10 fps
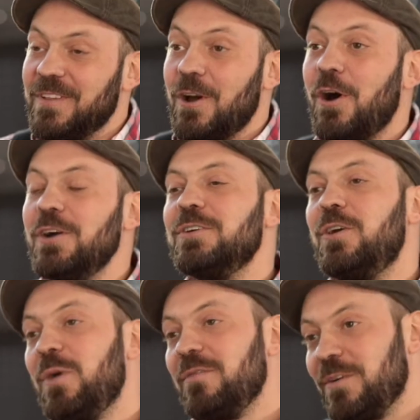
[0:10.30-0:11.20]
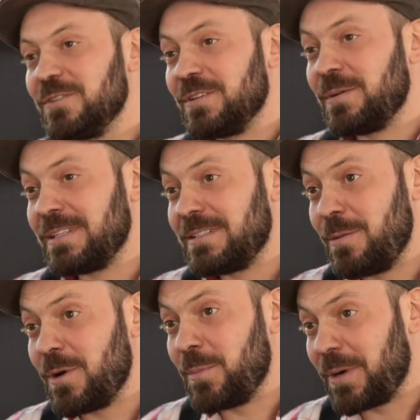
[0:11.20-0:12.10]
Heute kümmern wir uns um das
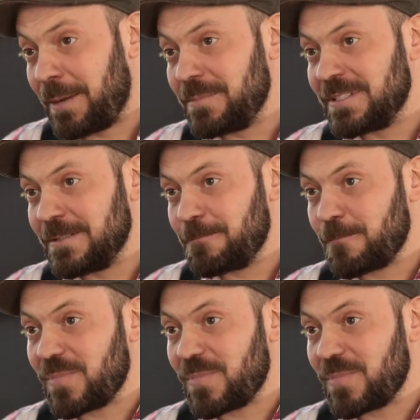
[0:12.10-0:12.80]
Thema Bremsen.